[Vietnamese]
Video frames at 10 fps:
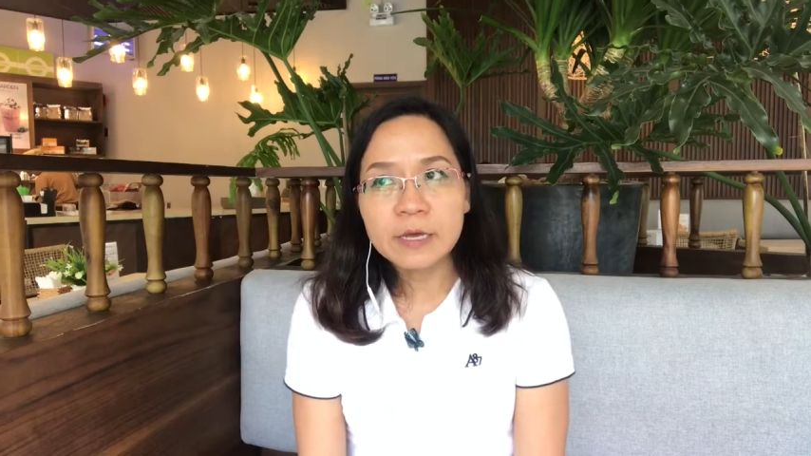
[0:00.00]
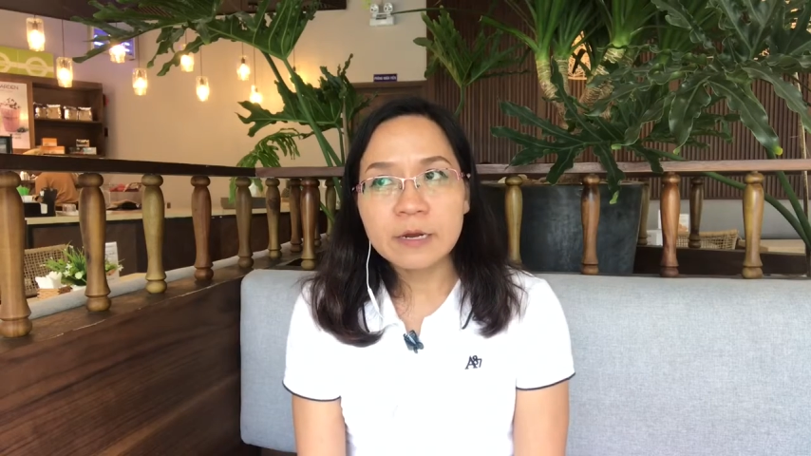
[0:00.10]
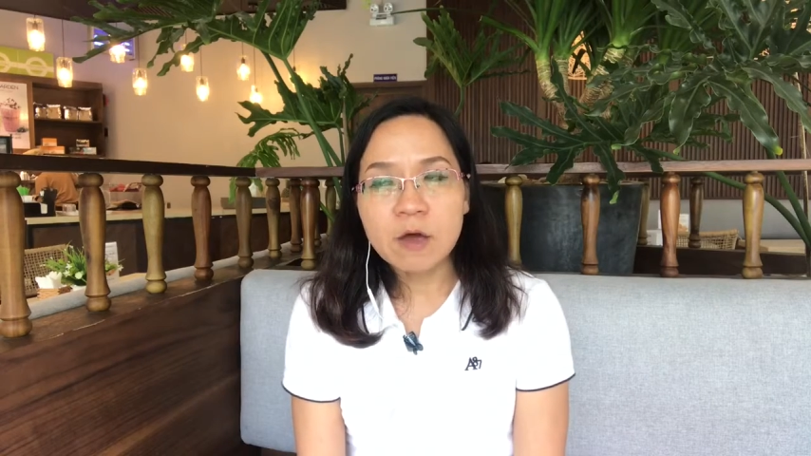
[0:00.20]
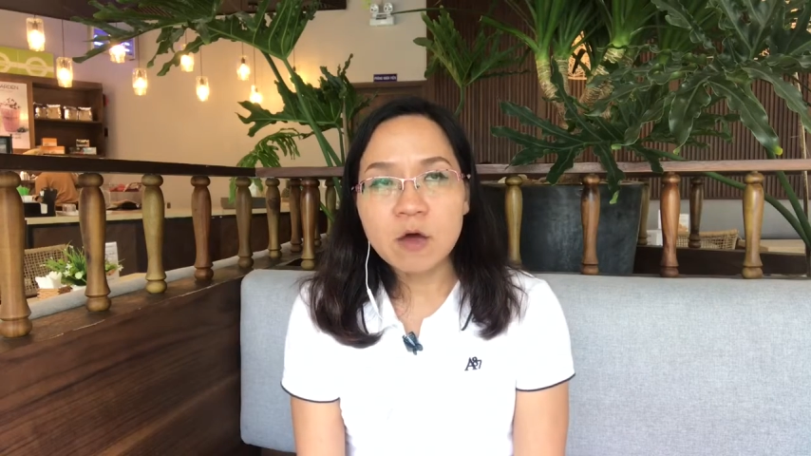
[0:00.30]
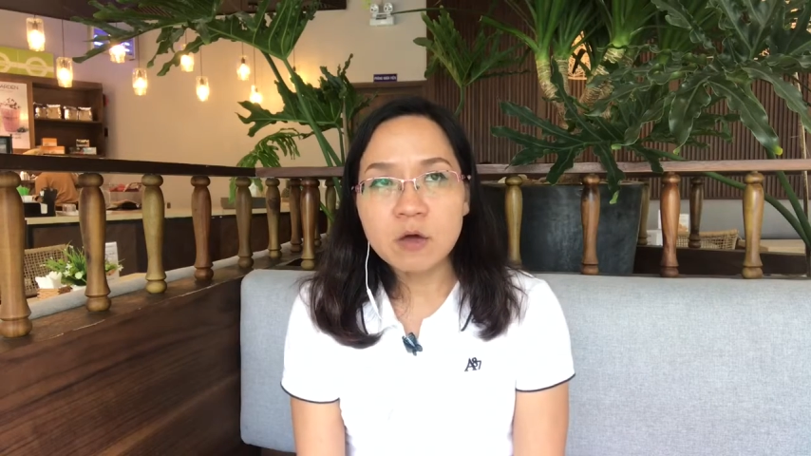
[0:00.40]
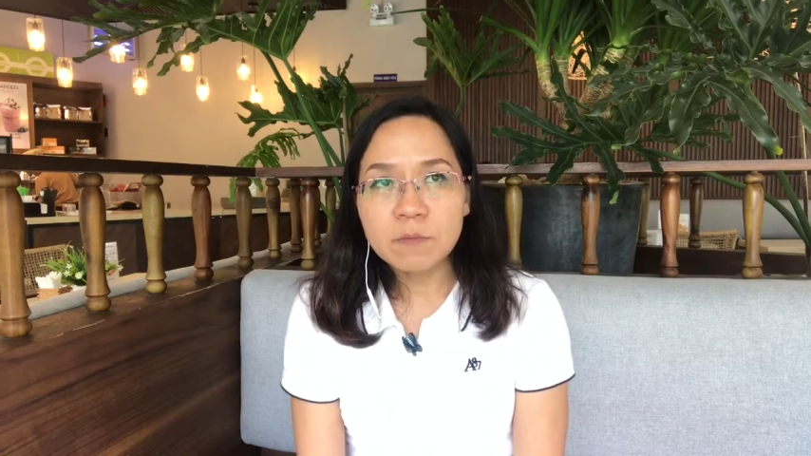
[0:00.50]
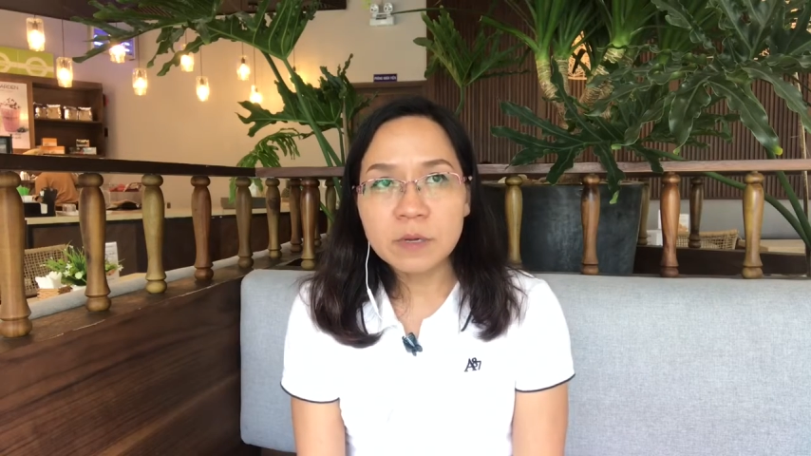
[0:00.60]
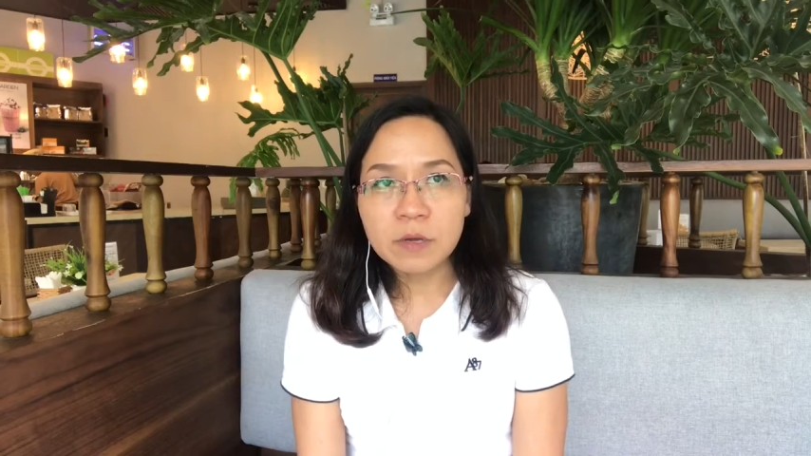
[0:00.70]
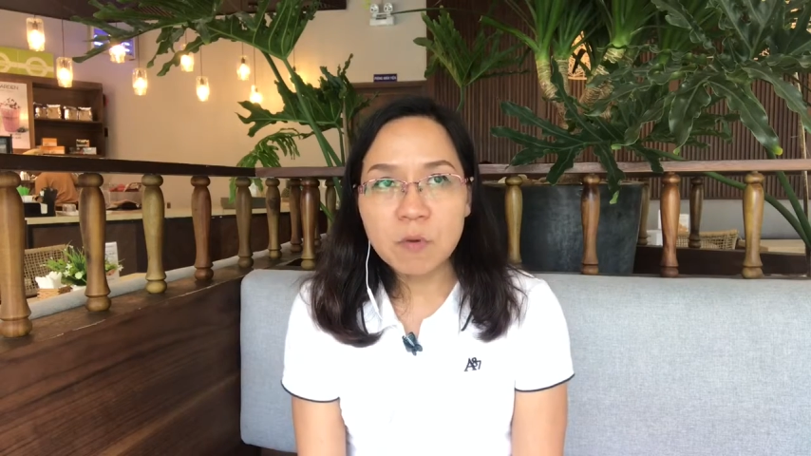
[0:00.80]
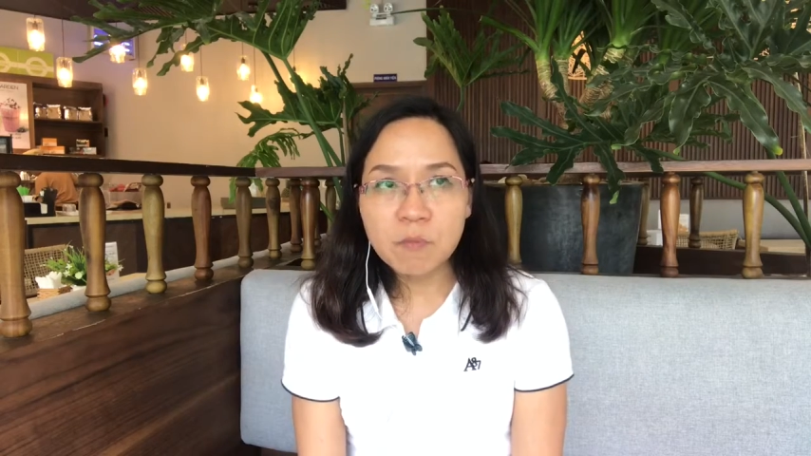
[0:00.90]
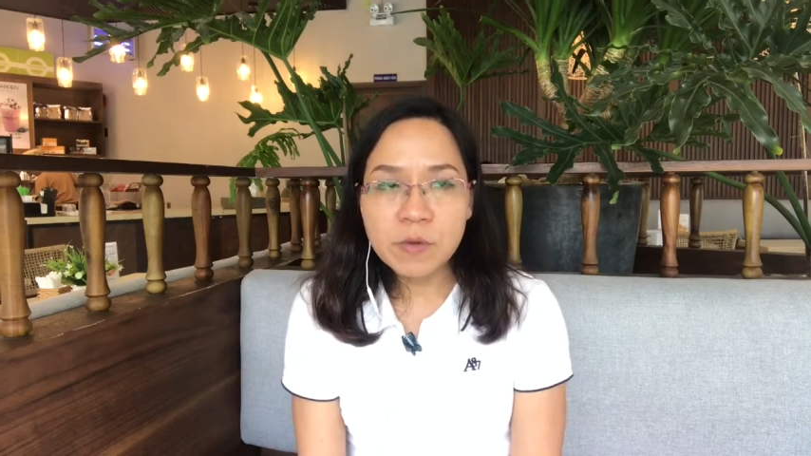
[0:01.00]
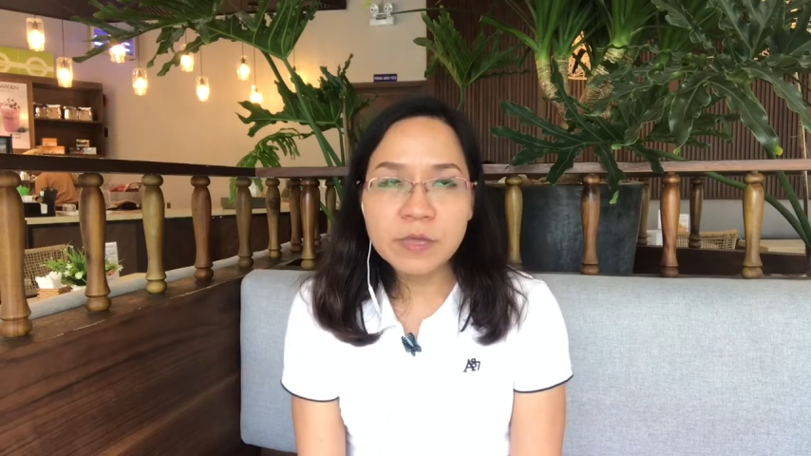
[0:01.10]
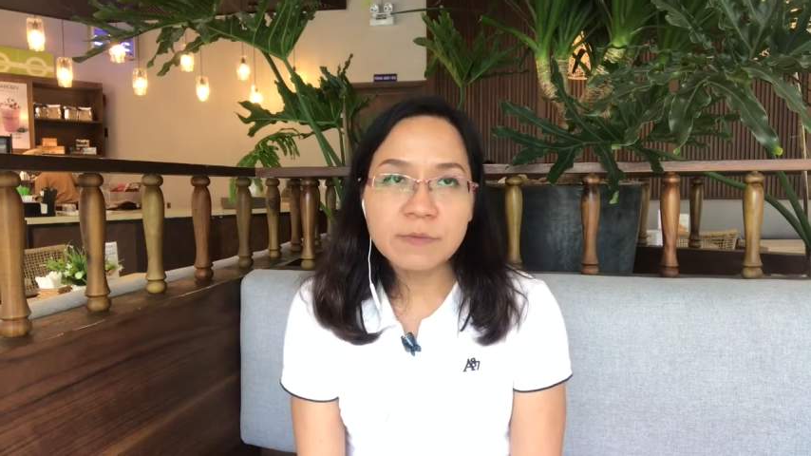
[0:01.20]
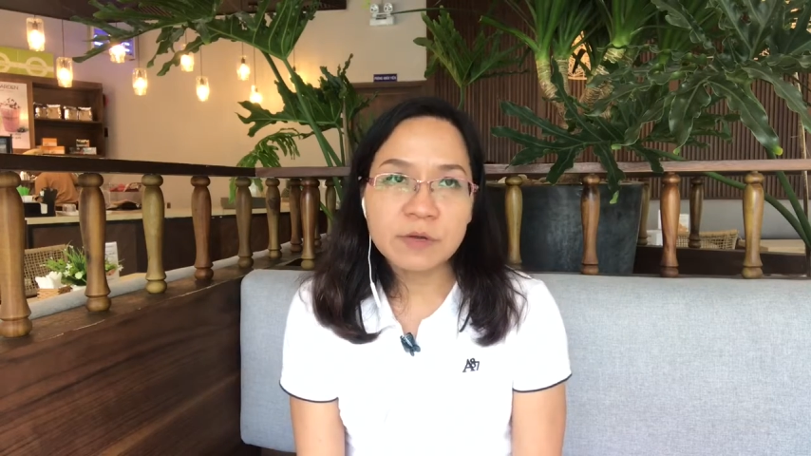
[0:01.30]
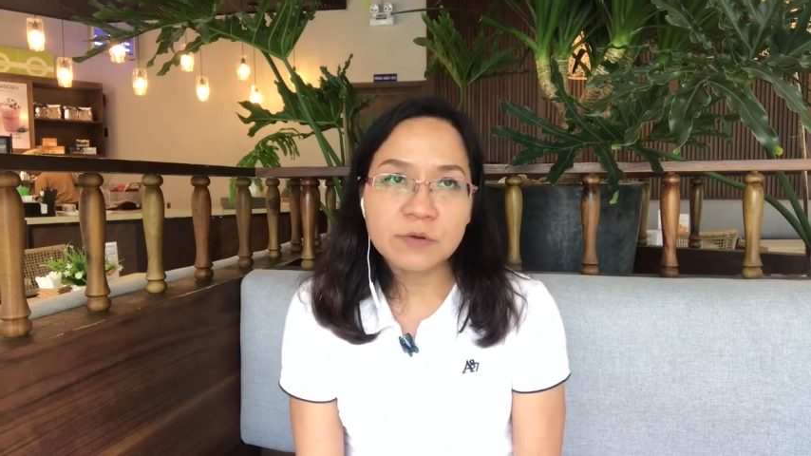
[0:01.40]
cái đó mà không biết
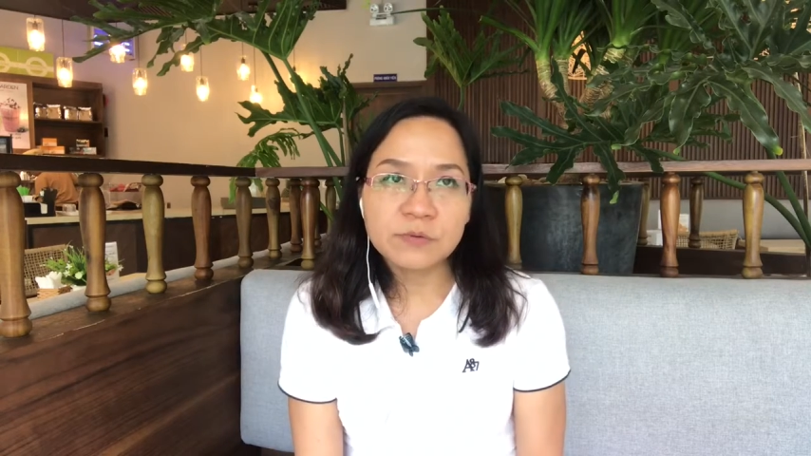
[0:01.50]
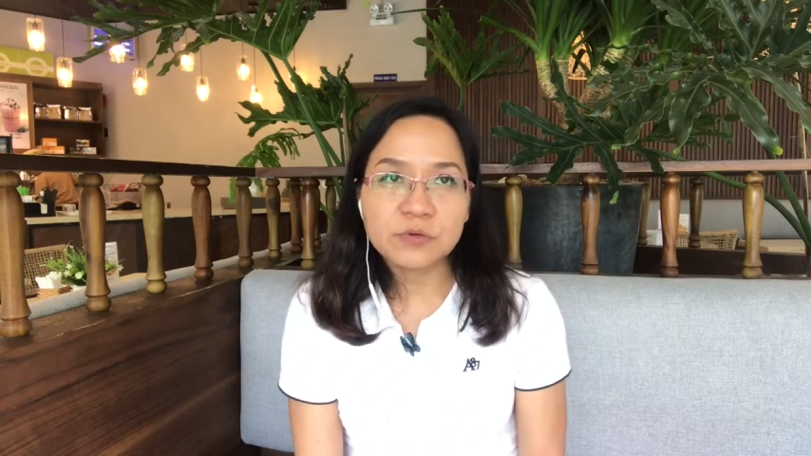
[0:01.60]
nhưng mà có